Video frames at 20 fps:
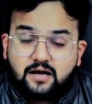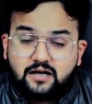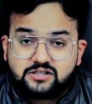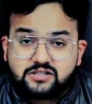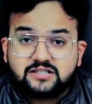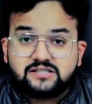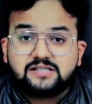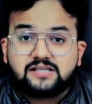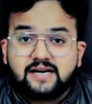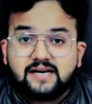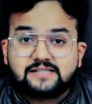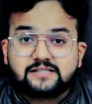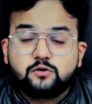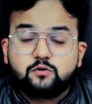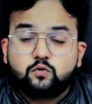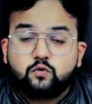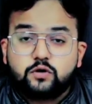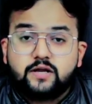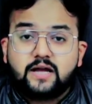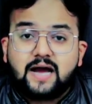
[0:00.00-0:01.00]
जिस तरह से
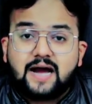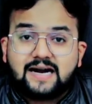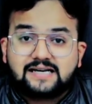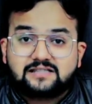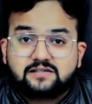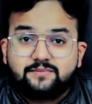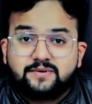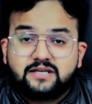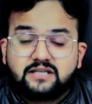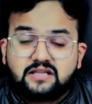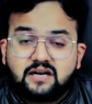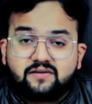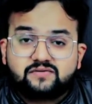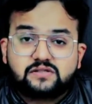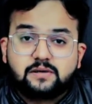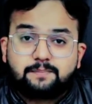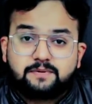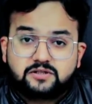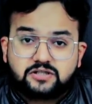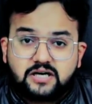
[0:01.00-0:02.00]
उन्होंने आरसीबी की तरफ
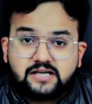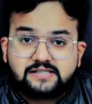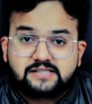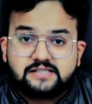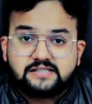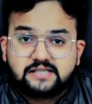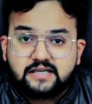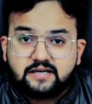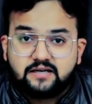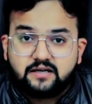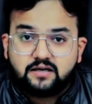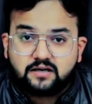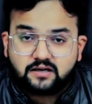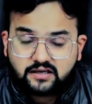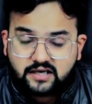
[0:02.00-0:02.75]
से पिछला सीजन